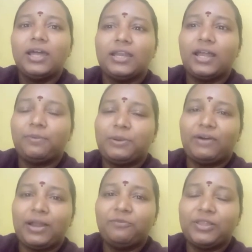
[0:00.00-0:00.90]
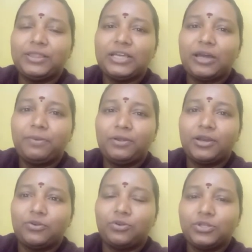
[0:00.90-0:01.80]
நான் அப்புறம் வரம்
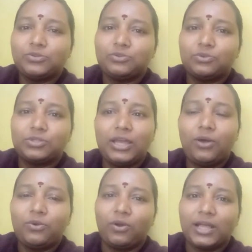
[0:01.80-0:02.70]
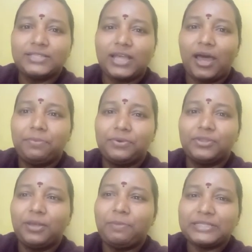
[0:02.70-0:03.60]
வந்ததுக்கப்புறம் ரெண்டு ரொட்டி சுட்டு கொடுத்தேன் அவரும் உட்காந்து சாப்பிட்டு
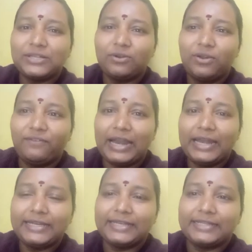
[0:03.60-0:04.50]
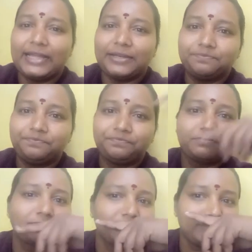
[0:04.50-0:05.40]
இருந்தா பசங்களோட விளையாடிட்டு இருந்தார்
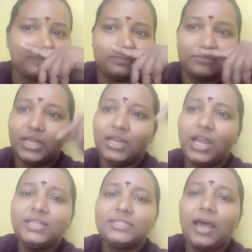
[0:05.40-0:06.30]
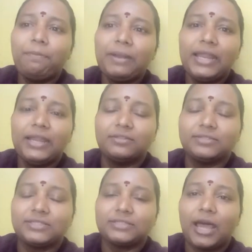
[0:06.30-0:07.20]
நான் சாப்பாடெலாம்
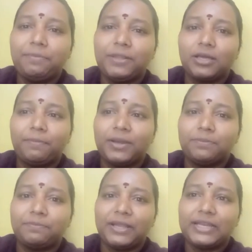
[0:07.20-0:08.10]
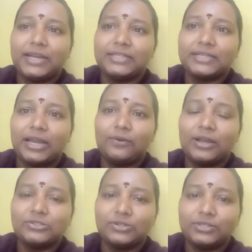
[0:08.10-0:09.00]
சாப்பிட்டதுக்கப்புறம் அந்த பிளேட்டெல்லாம் எடுத்து
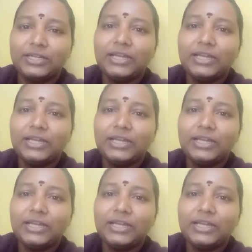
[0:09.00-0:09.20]
கழுவலான்னு சொல்லிட்டு